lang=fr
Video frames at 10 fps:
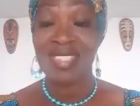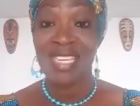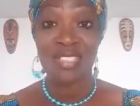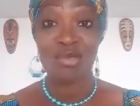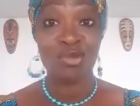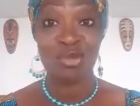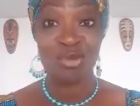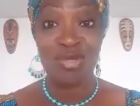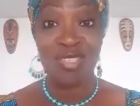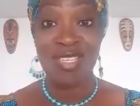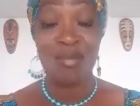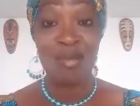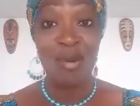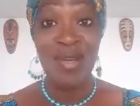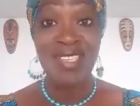il a toujours ce qui est
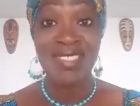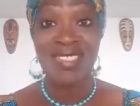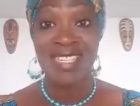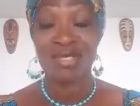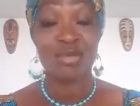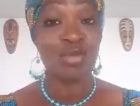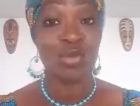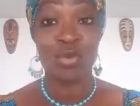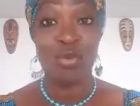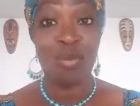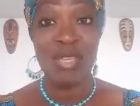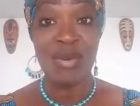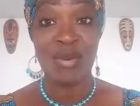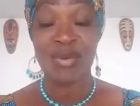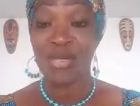bon, hein. il a toujours le meilleur.